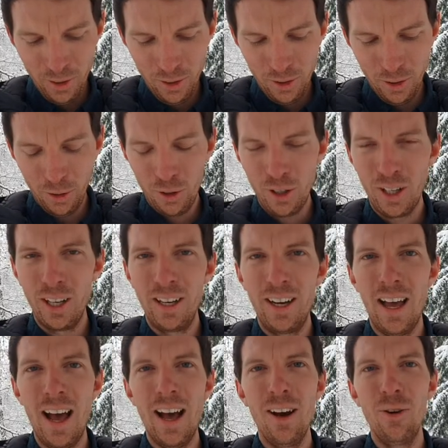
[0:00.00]
Doch
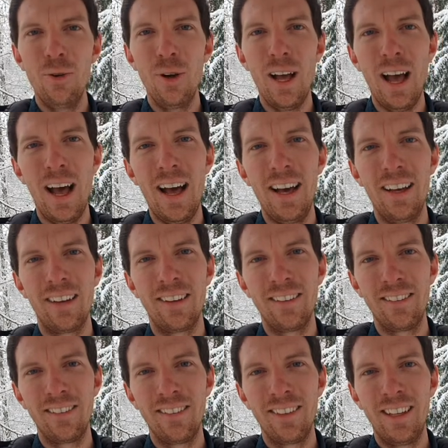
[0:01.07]
genau er
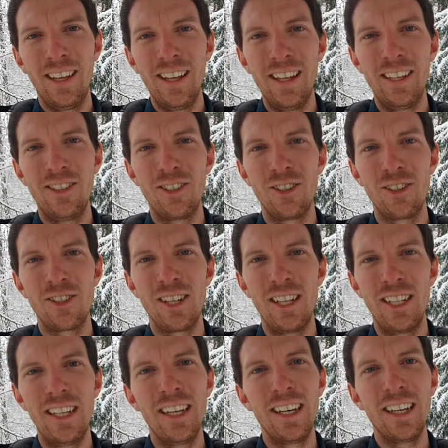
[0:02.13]
ist das
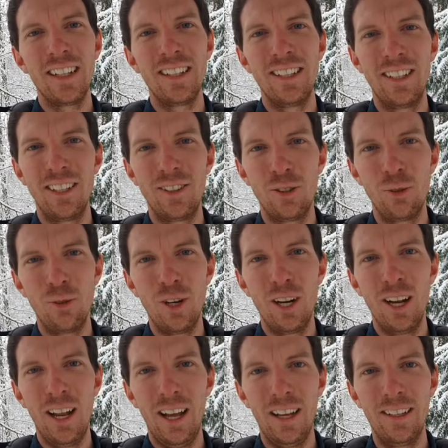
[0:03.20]
Licht in der
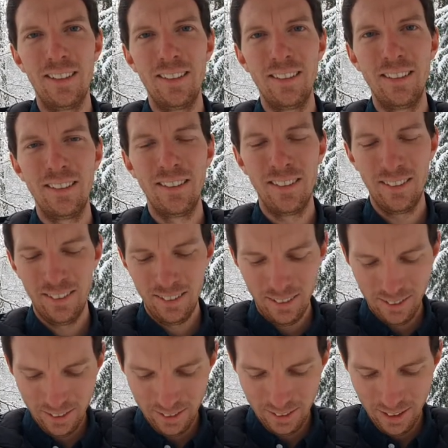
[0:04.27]
Dunkelheit.
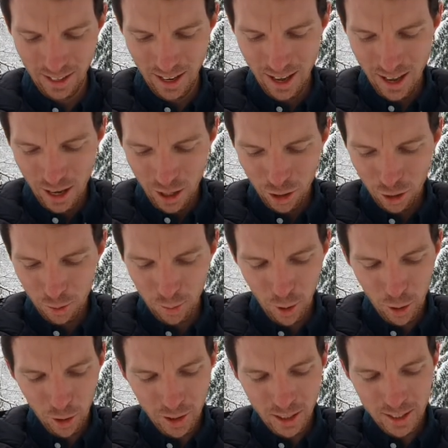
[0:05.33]

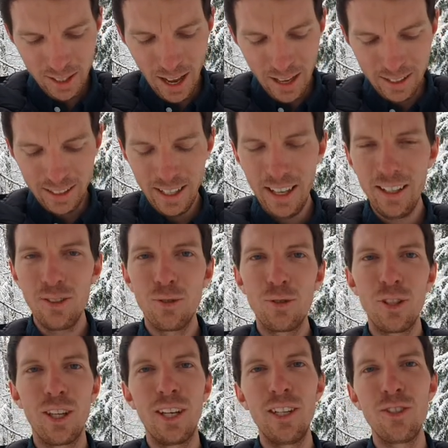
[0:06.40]
Später sagt Jesus
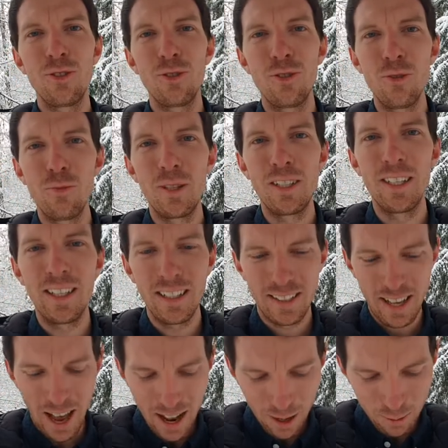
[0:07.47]
Christus über sich
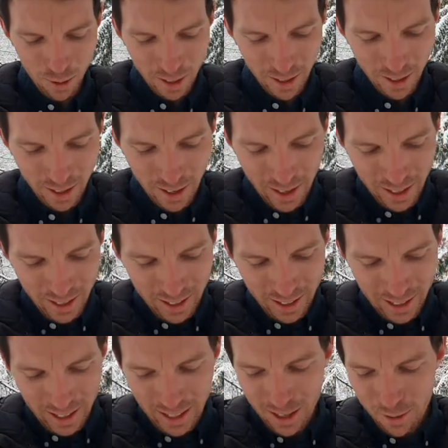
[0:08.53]
selber,
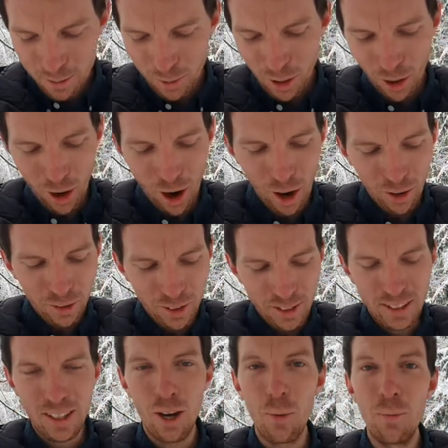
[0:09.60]
im
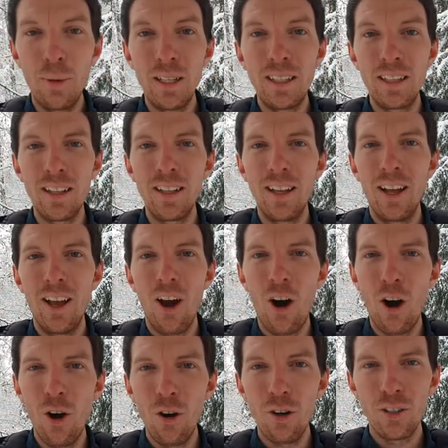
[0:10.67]
Johannes Kapitel
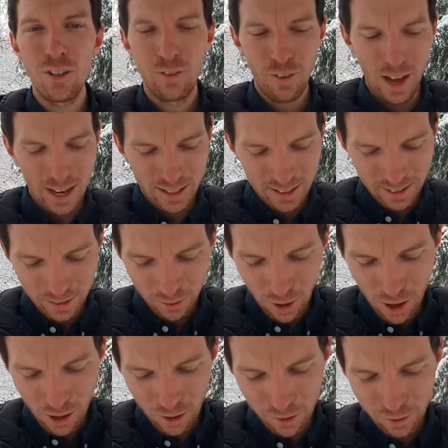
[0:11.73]
8, Vers
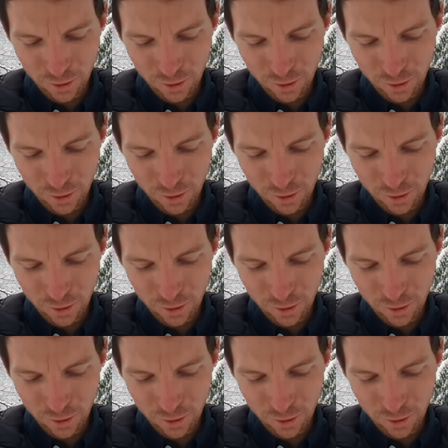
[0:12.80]
12.